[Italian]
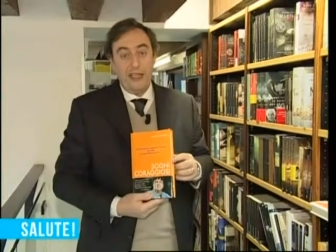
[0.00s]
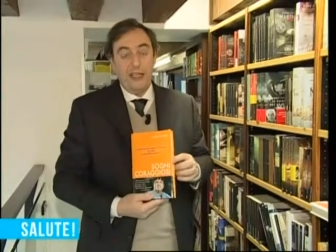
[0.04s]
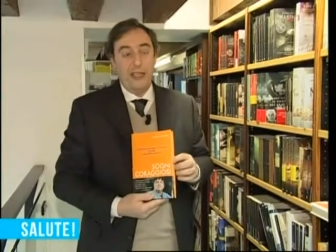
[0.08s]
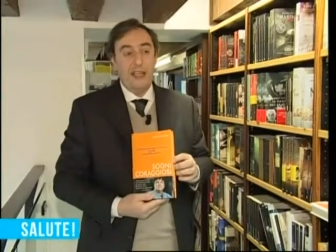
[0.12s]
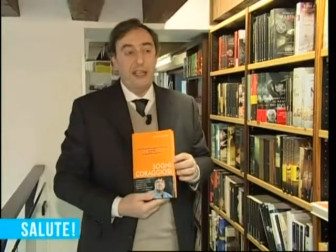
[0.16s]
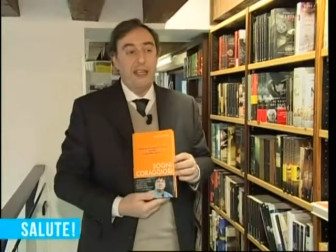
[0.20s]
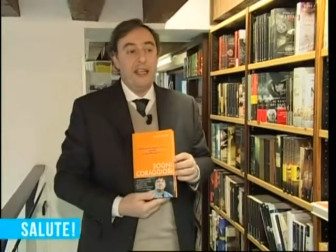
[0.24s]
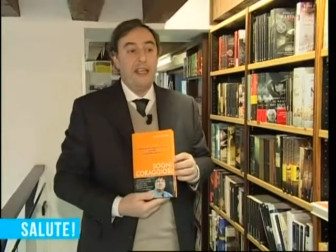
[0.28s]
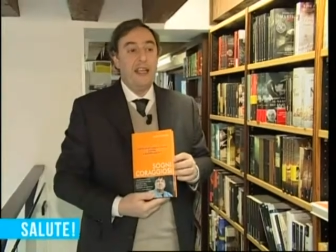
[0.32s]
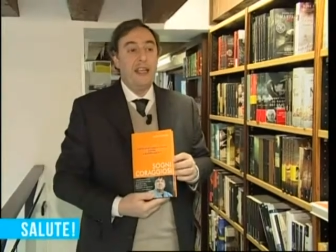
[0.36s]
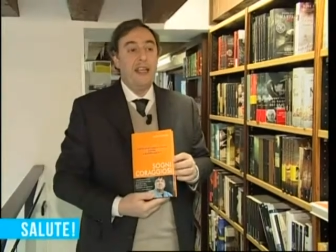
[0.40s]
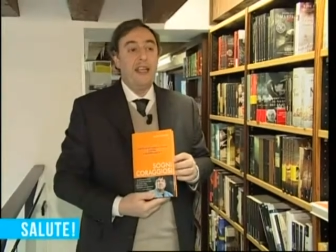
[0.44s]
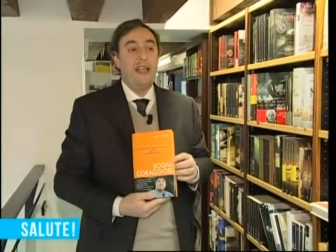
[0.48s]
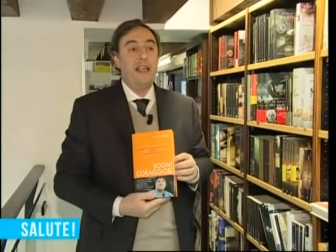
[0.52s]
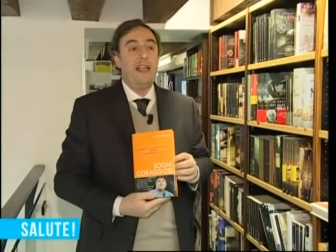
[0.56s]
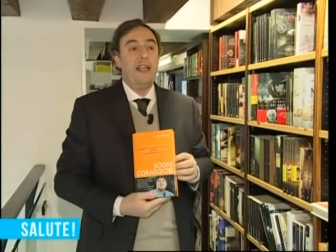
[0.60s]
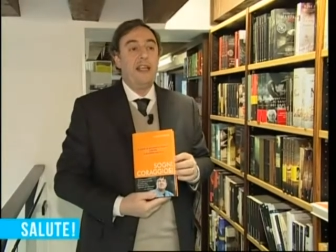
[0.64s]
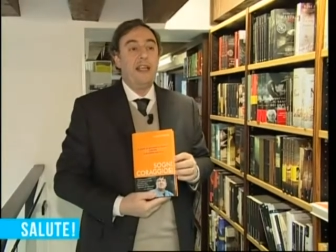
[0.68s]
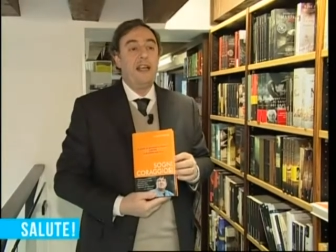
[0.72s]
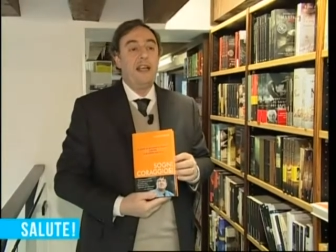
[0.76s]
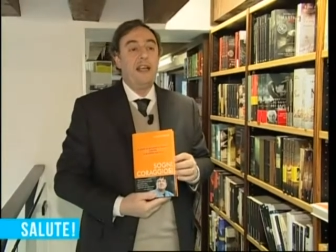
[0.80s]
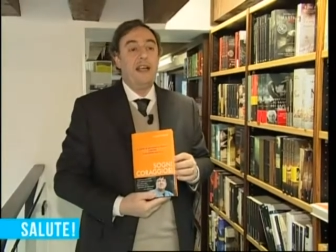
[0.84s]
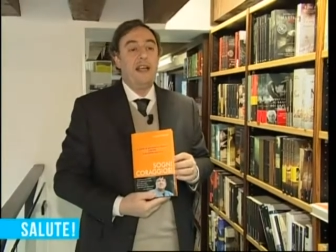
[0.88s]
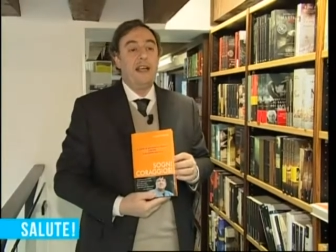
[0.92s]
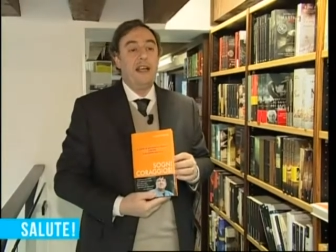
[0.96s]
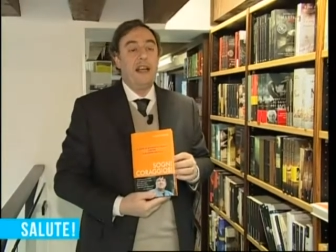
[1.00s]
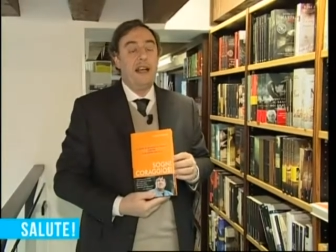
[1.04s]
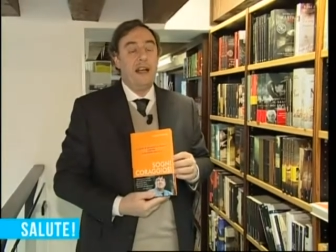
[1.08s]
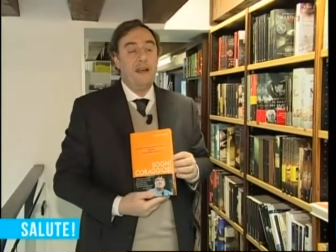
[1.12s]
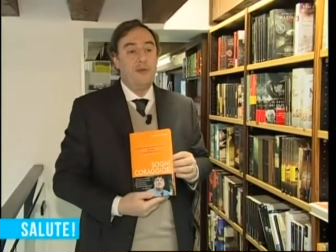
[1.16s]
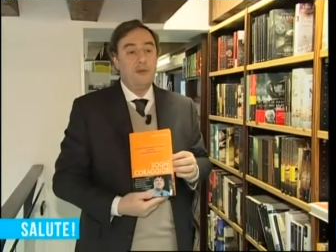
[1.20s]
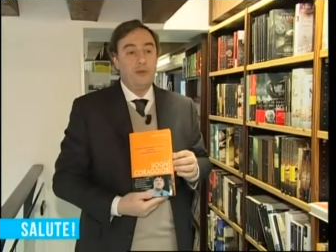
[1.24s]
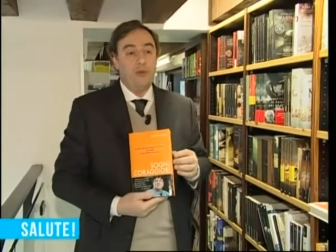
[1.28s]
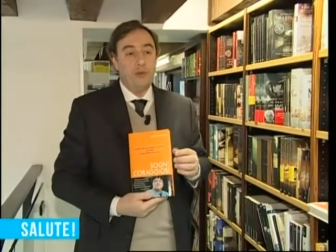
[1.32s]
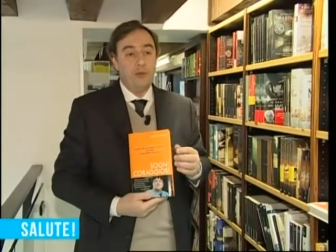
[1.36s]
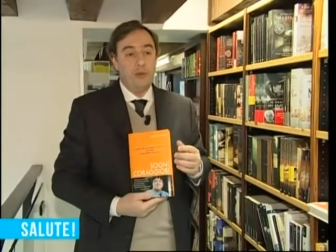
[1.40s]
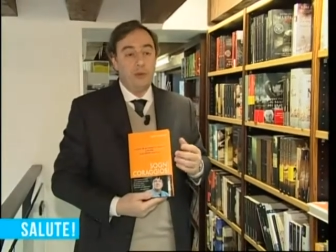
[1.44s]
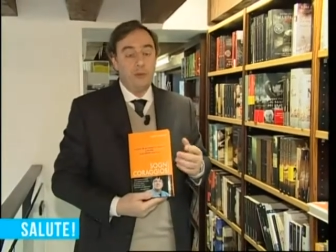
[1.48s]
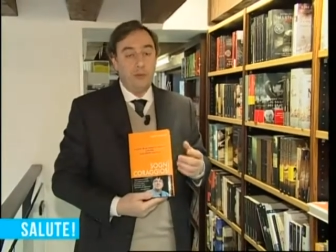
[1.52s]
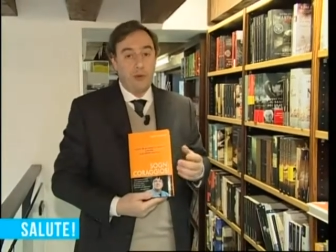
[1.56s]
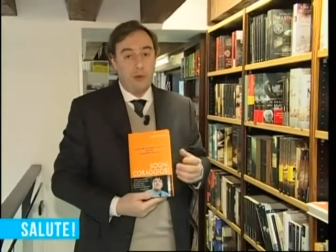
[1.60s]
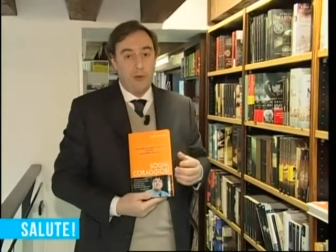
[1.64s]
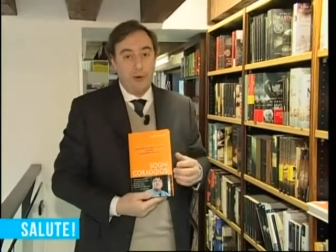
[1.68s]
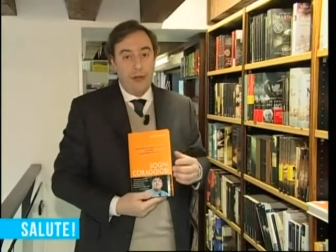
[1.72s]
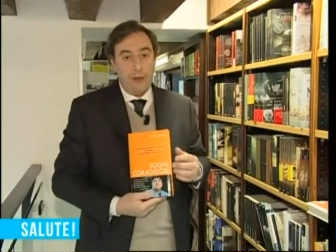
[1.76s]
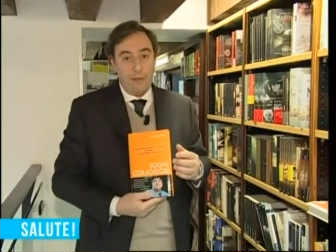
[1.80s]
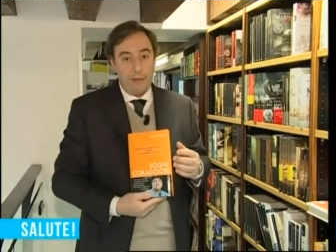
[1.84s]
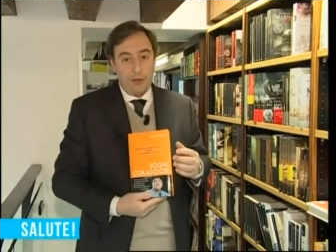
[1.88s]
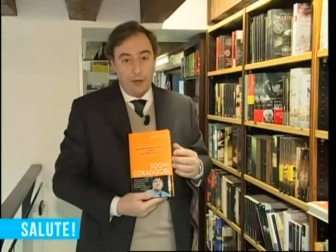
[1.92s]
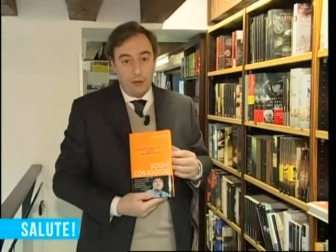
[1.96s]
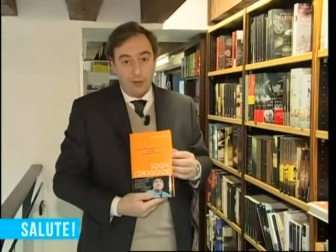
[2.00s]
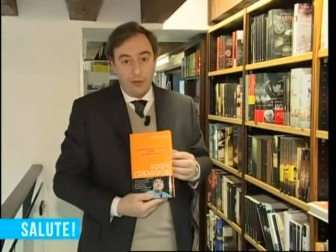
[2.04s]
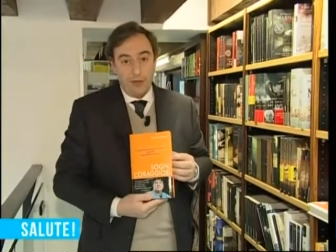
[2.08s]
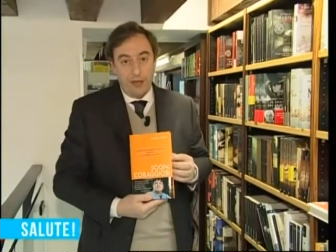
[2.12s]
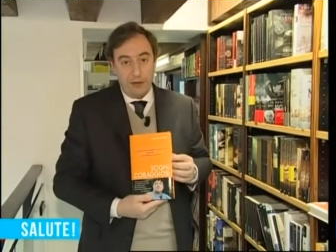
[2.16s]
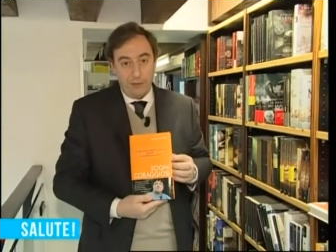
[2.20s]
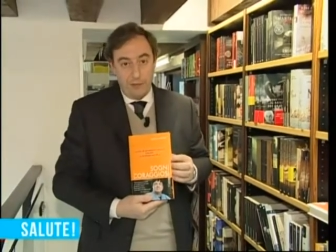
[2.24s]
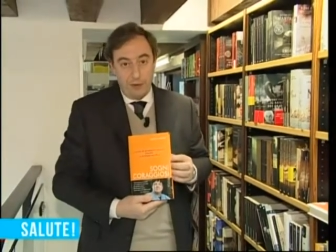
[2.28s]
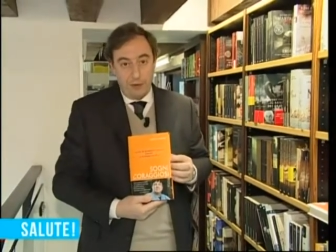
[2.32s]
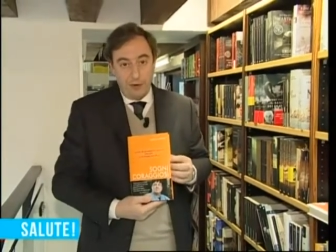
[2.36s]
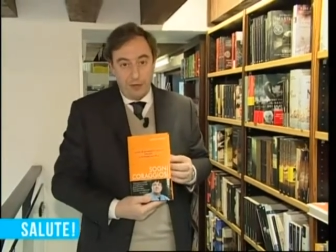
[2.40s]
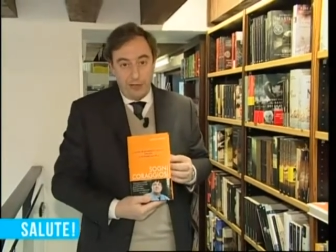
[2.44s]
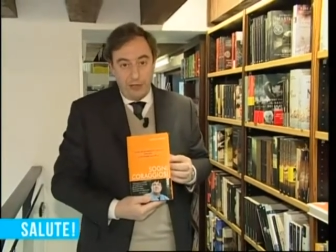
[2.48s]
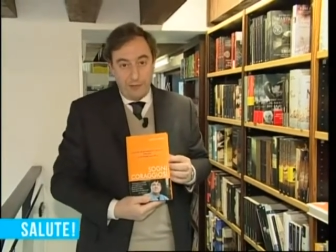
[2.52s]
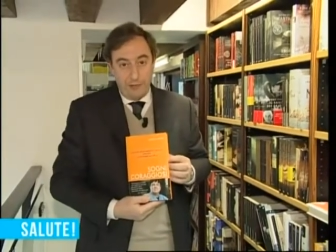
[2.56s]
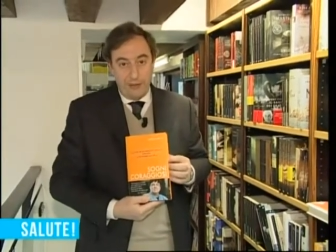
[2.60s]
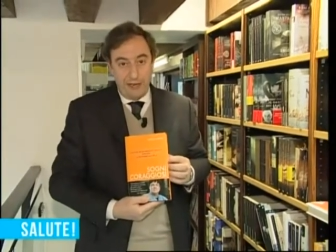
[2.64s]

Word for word: e che eh, ha avuto un problema con la moglie